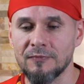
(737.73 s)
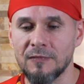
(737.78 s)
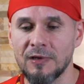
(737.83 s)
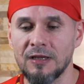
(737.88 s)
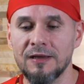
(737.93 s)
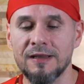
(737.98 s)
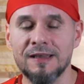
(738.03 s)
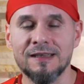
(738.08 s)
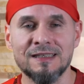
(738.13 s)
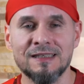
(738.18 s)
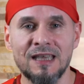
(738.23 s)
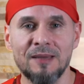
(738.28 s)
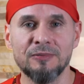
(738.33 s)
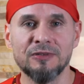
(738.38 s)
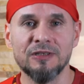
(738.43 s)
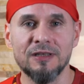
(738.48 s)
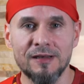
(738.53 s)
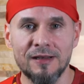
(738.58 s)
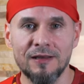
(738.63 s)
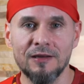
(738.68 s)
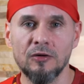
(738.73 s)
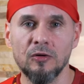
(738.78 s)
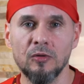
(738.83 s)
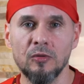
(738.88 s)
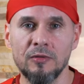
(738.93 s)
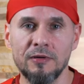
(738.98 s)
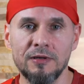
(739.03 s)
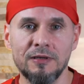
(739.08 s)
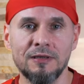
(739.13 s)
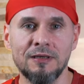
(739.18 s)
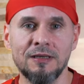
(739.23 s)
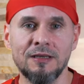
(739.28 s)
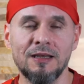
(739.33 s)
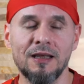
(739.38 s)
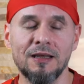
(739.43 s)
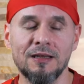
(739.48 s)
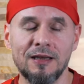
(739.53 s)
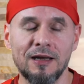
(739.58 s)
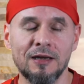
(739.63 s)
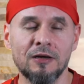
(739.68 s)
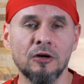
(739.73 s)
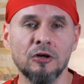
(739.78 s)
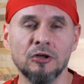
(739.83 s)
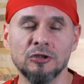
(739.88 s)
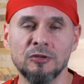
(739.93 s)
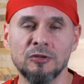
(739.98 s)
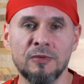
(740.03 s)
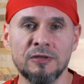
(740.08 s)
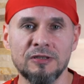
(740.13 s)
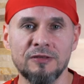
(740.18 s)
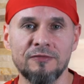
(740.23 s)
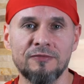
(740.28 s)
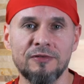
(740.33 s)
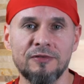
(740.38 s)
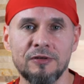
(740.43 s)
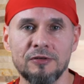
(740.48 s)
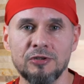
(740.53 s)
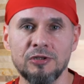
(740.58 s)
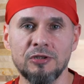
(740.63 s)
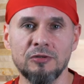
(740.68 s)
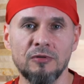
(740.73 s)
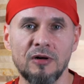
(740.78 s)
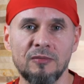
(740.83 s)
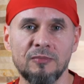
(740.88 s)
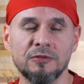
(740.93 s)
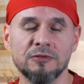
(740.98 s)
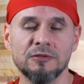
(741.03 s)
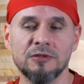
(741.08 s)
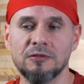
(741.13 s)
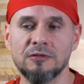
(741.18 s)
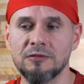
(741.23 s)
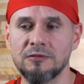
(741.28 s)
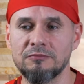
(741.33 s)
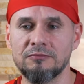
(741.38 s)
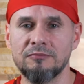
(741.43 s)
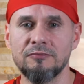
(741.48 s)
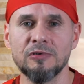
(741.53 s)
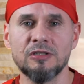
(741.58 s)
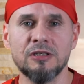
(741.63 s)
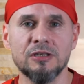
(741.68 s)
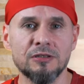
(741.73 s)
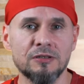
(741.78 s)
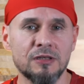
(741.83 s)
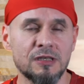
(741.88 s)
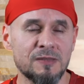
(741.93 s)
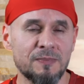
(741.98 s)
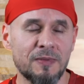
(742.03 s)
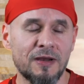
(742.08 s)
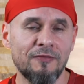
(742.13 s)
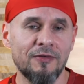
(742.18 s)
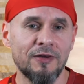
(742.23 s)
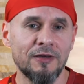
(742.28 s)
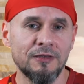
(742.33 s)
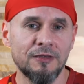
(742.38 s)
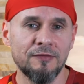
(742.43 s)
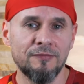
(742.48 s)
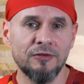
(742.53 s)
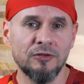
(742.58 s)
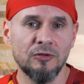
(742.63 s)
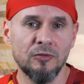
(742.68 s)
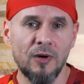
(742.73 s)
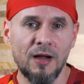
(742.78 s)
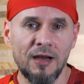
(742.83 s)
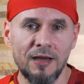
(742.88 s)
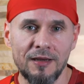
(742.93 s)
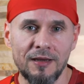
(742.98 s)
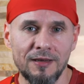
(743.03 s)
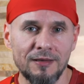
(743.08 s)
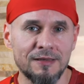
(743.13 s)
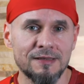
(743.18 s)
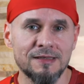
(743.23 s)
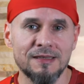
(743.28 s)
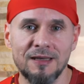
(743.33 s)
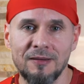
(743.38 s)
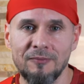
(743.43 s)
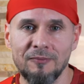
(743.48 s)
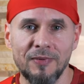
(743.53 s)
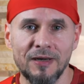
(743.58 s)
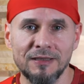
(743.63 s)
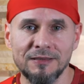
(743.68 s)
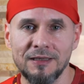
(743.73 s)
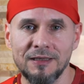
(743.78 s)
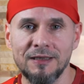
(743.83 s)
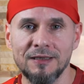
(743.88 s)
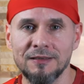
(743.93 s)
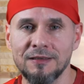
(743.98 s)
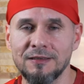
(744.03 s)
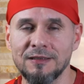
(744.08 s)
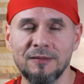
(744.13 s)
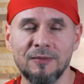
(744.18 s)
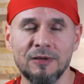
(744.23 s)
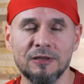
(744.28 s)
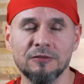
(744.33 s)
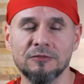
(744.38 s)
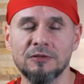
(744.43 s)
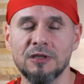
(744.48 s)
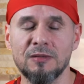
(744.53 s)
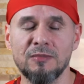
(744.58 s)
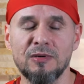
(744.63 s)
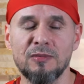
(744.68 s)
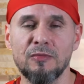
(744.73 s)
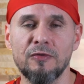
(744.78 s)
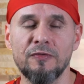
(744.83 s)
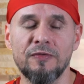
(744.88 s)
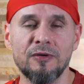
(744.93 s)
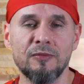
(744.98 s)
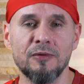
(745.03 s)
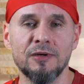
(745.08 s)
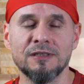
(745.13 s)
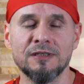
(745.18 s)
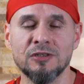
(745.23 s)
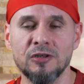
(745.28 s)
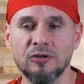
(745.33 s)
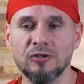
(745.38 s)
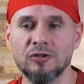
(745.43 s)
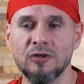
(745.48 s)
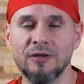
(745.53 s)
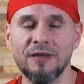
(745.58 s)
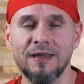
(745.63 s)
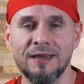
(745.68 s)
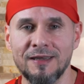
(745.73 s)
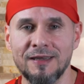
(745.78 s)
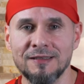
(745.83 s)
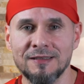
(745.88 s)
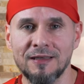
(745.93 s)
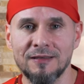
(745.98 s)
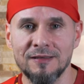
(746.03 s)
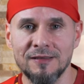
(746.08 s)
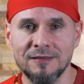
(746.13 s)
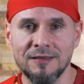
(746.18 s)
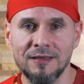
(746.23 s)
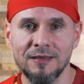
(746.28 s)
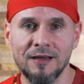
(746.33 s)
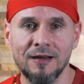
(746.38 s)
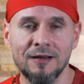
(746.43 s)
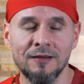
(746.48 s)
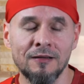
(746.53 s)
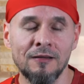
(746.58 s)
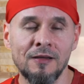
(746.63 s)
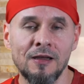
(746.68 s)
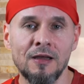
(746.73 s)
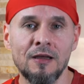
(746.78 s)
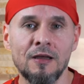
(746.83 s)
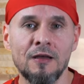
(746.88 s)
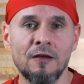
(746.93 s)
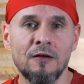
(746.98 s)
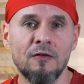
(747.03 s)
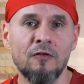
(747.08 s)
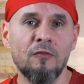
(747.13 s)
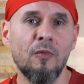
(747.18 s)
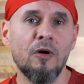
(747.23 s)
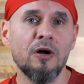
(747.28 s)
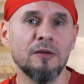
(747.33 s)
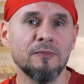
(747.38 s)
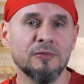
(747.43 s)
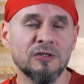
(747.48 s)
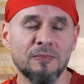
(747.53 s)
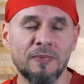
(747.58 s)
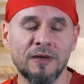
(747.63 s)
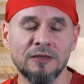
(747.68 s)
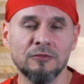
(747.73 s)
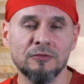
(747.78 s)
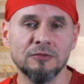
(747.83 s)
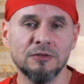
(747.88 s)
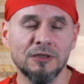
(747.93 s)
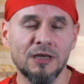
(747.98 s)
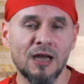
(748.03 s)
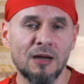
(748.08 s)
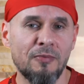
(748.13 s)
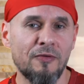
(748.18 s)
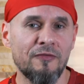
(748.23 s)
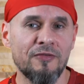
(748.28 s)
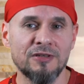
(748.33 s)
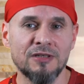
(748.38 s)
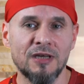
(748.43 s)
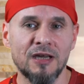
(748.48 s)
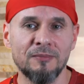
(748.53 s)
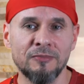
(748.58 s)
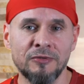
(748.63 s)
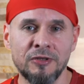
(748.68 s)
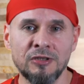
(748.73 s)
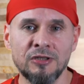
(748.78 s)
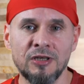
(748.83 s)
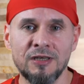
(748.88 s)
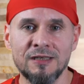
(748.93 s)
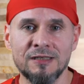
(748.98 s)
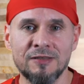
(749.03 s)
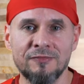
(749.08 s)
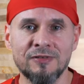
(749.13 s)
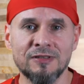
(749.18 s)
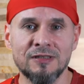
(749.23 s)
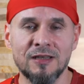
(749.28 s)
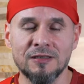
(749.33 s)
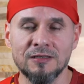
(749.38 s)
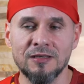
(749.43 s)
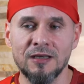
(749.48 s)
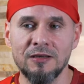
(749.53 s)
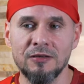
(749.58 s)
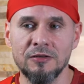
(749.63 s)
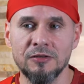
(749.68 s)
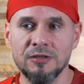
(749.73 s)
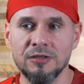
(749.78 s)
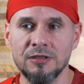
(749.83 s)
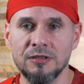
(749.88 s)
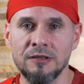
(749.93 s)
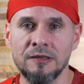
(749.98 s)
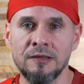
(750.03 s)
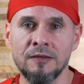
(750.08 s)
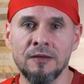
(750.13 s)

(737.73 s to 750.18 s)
recepty, reguły, ile dla kogo to będzie wynosiło, bo to myślę, że to jest sprawa indywidualna, nie znam badań na ten temat, które by mówiły coś o jakichś statystykach. W moim przypadku, tak jak powiedziałem, tydzień jest wystarczający,